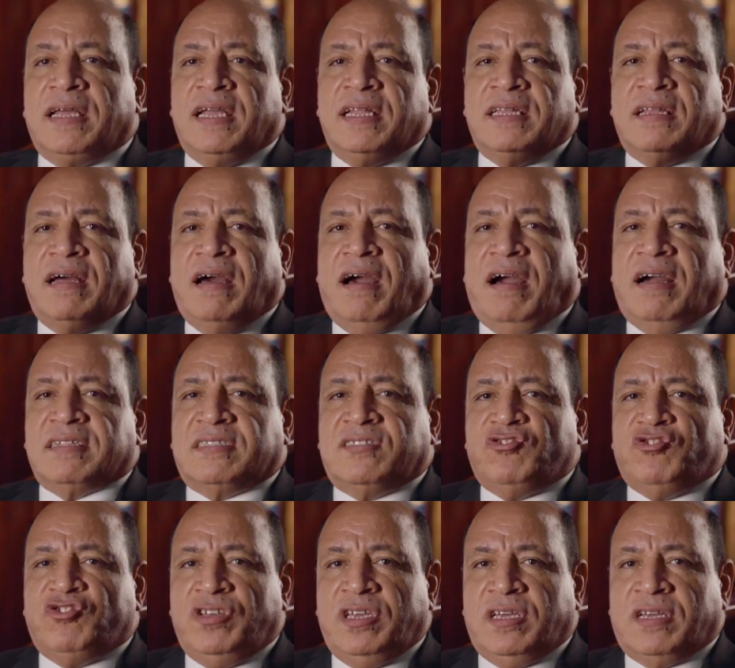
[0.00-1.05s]
ان اعطي
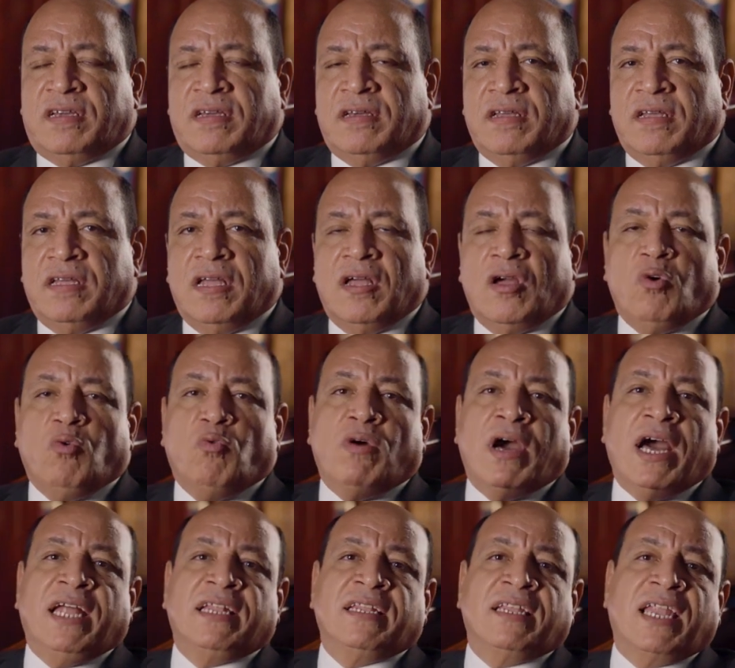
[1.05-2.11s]
شيك
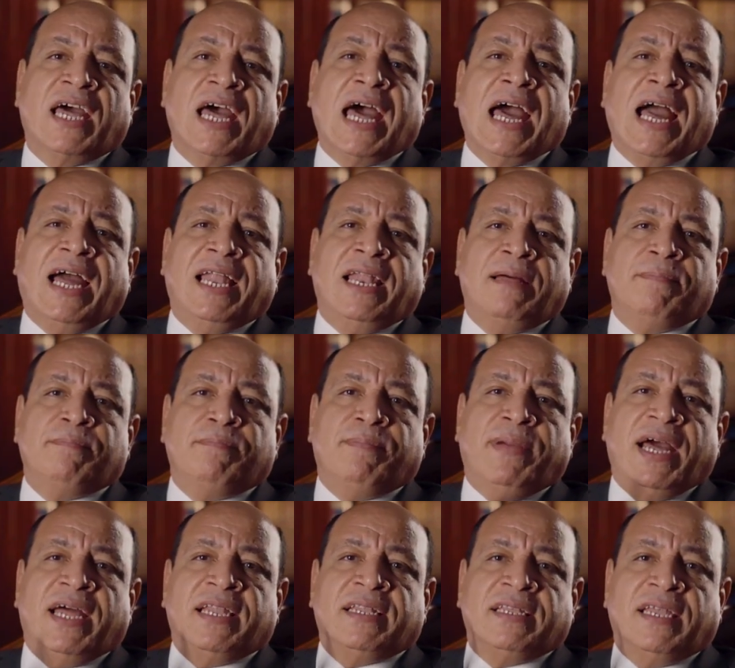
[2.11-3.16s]
وان اعلم
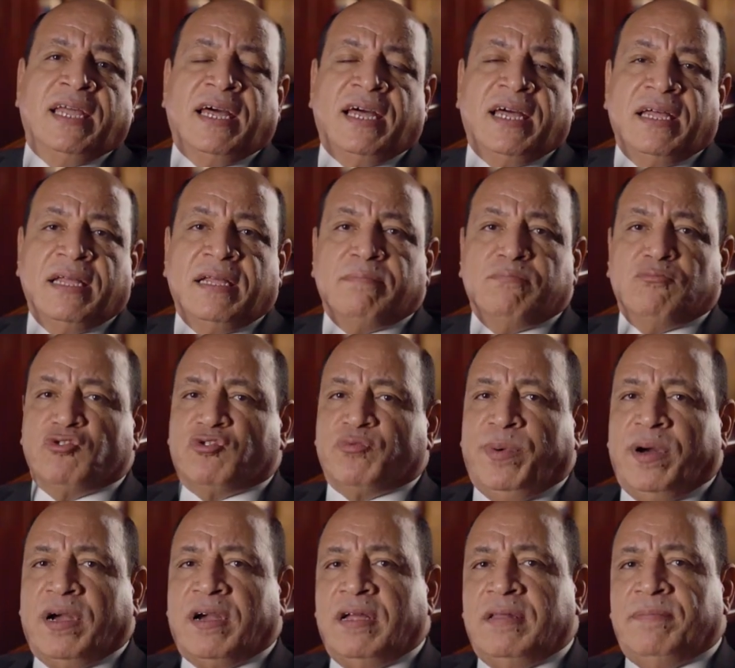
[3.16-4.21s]
بان
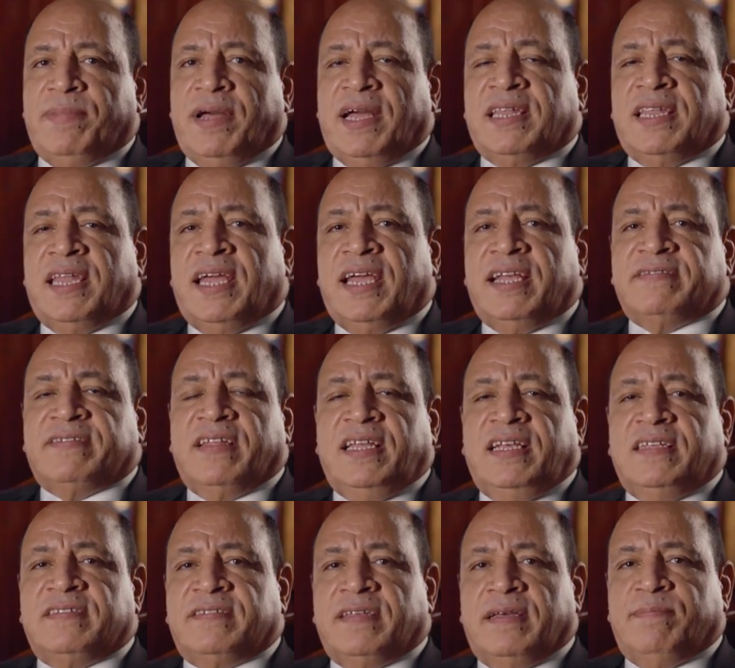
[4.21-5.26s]
مسبقا بان هذا
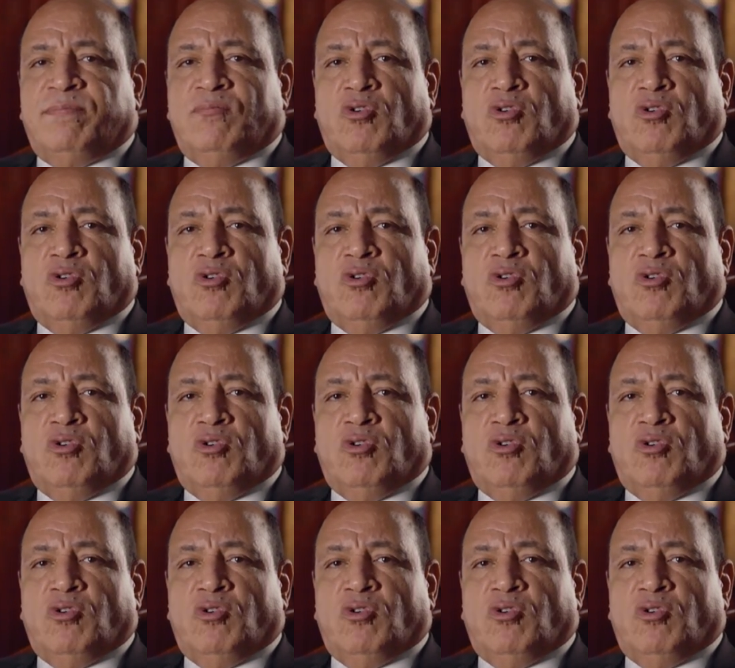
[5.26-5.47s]
الحساب